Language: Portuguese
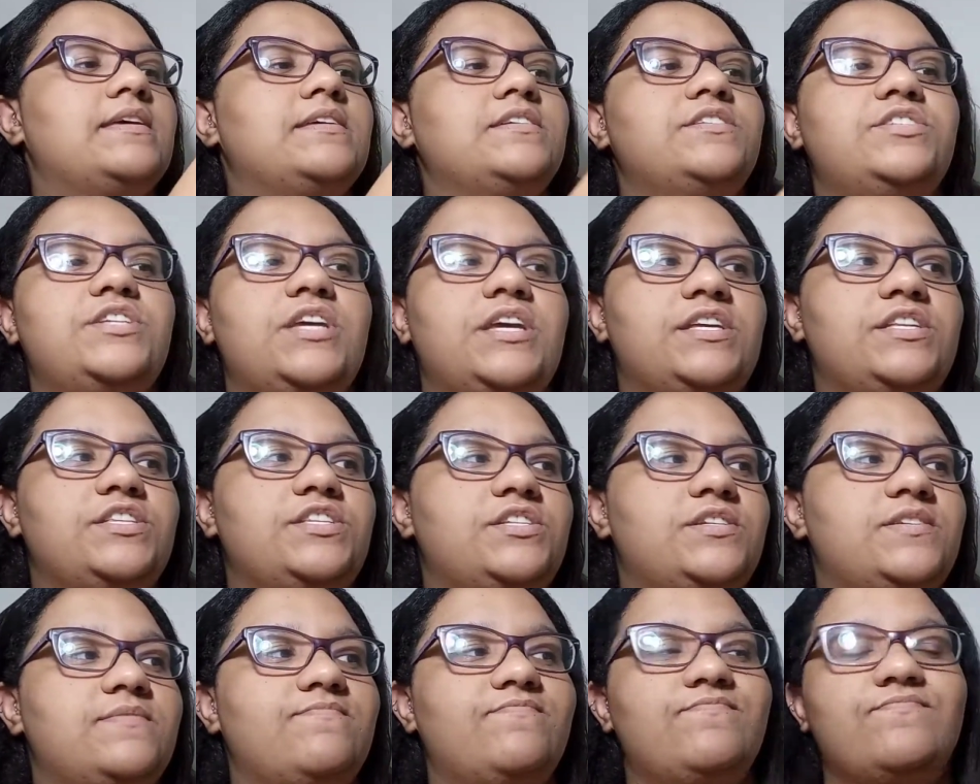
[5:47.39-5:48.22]

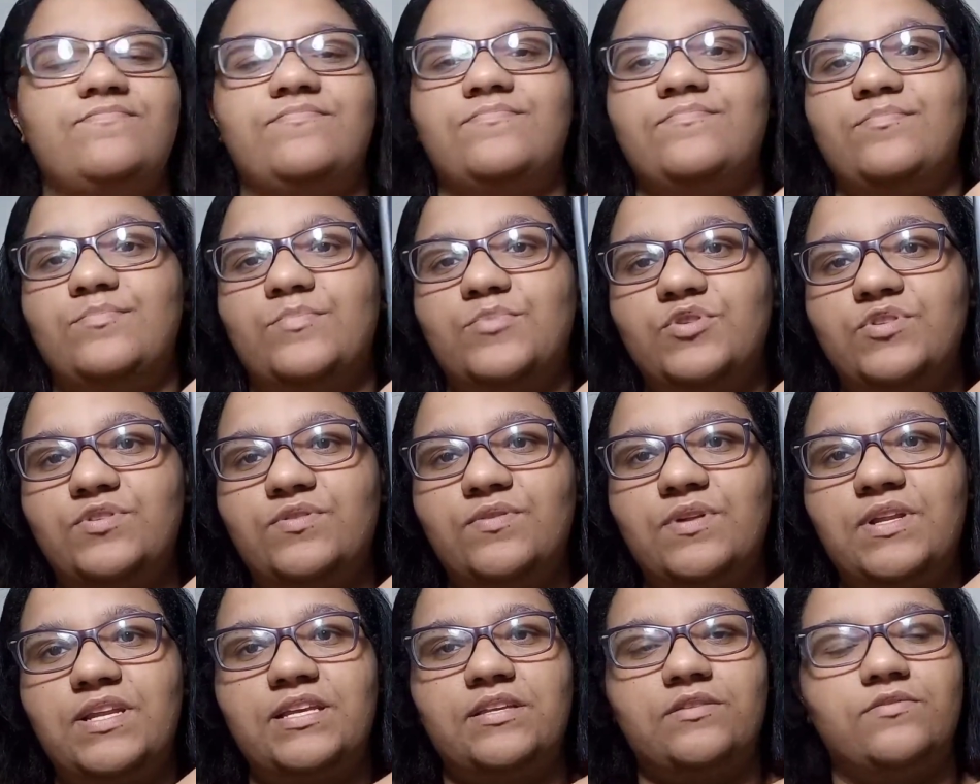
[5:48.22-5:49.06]
Gente,
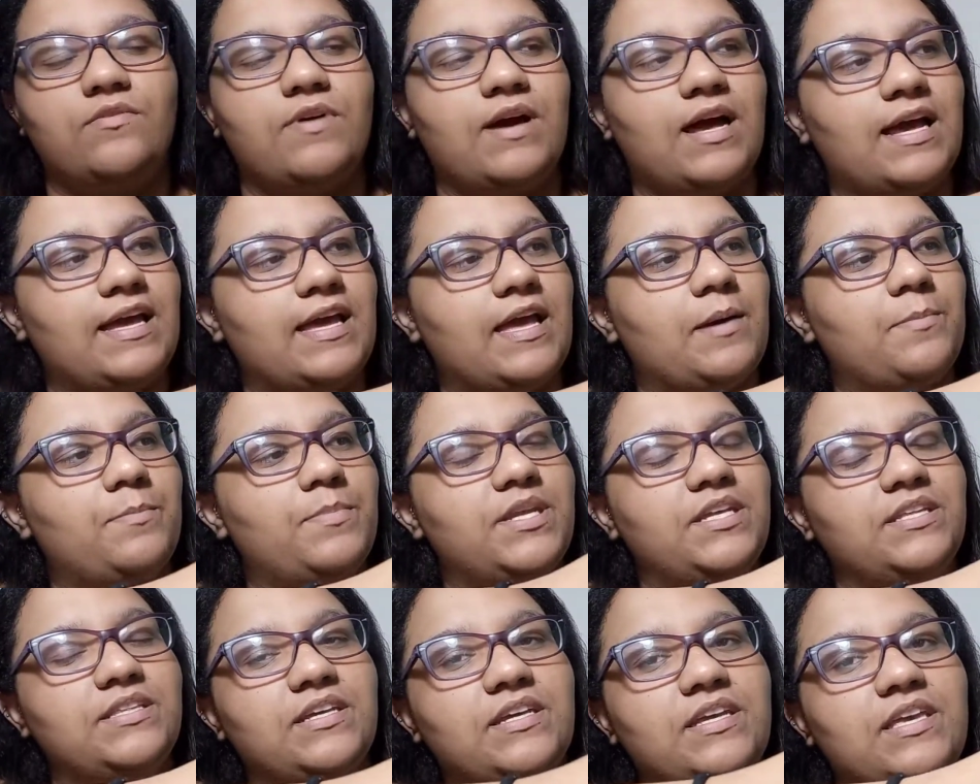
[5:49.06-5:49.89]
muito lindo. Aí
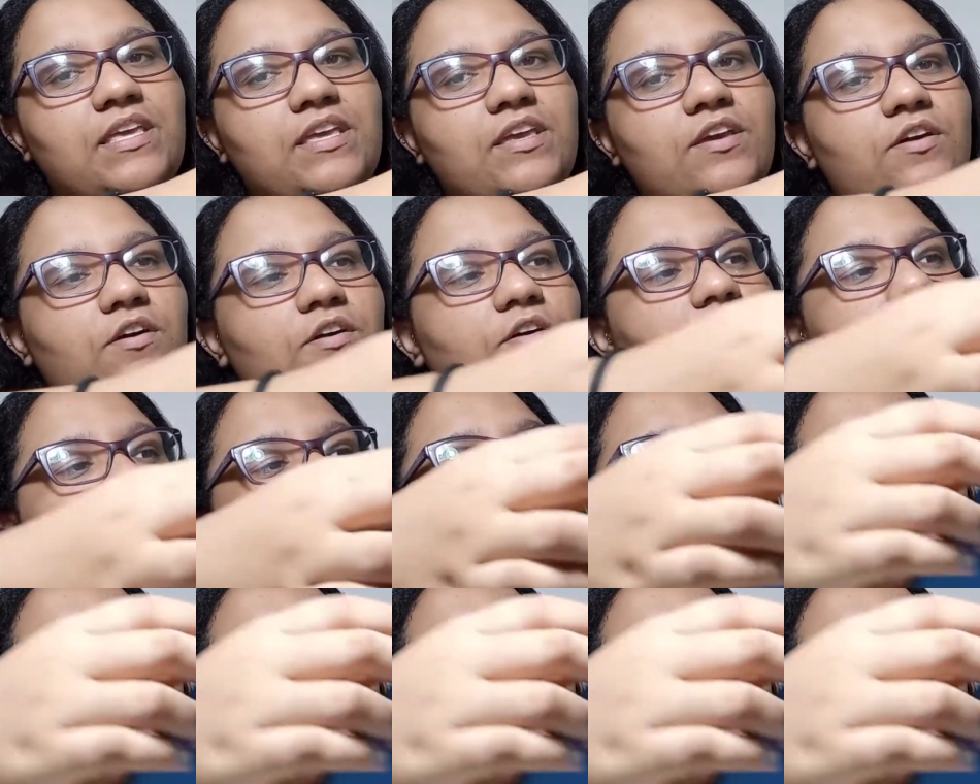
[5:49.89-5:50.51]
abrindo aqui, ó,